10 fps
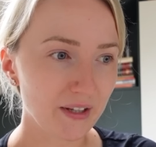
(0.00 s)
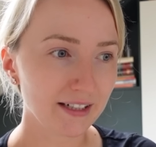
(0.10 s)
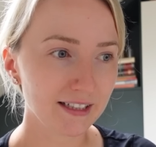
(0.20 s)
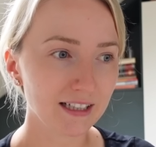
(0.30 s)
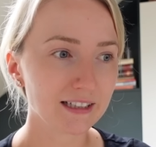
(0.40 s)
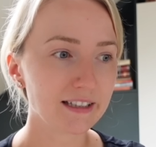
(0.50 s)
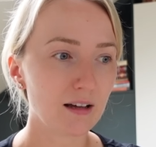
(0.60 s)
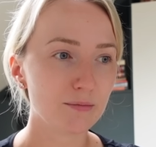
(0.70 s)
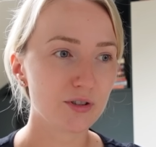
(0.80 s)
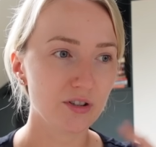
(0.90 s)
Dann ging es
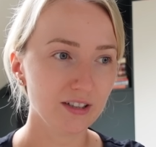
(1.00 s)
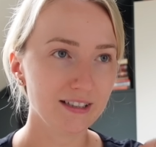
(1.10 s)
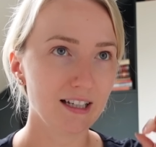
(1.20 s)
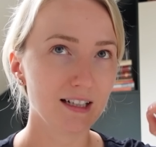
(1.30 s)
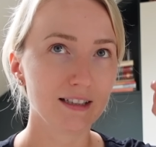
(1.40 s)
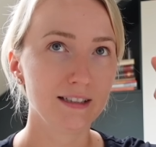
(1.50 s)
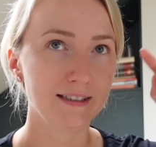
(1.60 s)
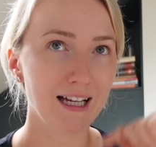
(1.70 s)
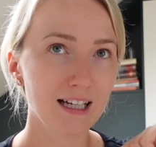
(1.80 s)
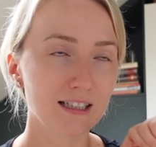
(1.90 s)
am
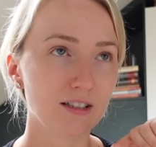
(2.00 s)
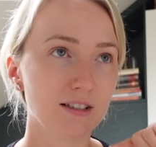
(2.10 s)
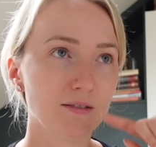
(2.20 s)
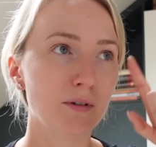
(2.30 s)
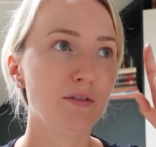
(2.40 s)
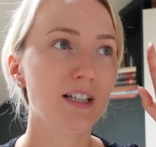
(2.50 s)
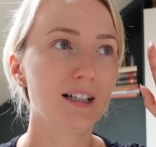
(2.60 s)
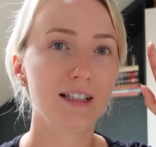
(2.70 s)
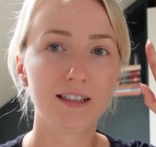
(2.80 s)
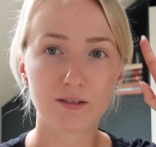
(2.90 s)
Sonntagnacht, sind wir wieder
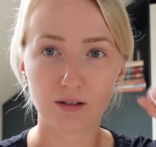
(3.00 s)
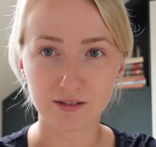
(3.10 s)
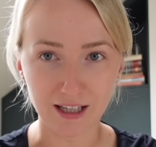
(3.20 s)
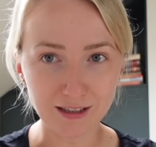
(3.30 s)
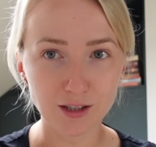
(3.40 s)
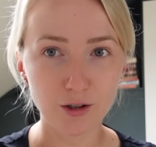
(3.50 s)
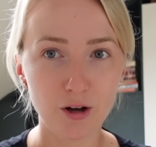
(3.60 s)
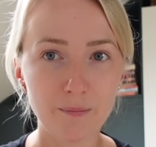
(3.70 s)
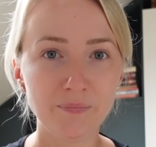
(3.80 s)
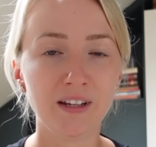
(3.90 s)
hier zu Hause
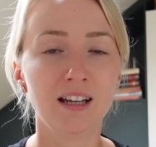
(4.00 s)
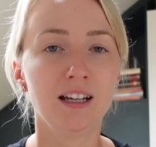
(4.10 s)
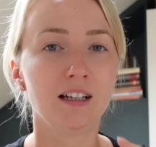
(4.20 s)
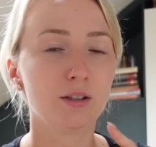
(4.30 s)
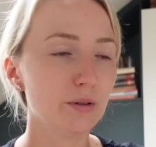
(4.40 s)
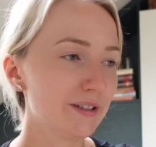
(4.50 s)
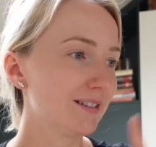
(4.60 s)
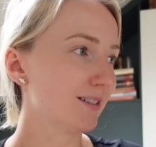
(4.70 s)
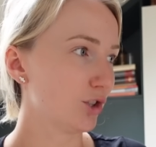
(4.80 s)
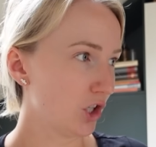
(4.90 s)
angekommen
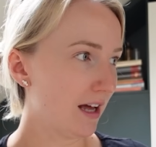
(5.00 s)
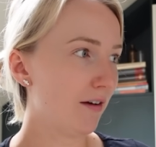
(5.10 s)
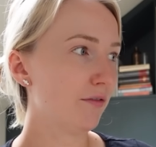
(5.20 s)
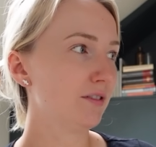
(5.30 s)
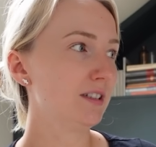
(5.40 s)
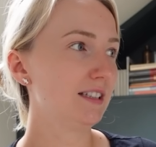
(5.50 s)
kurz geschlafen.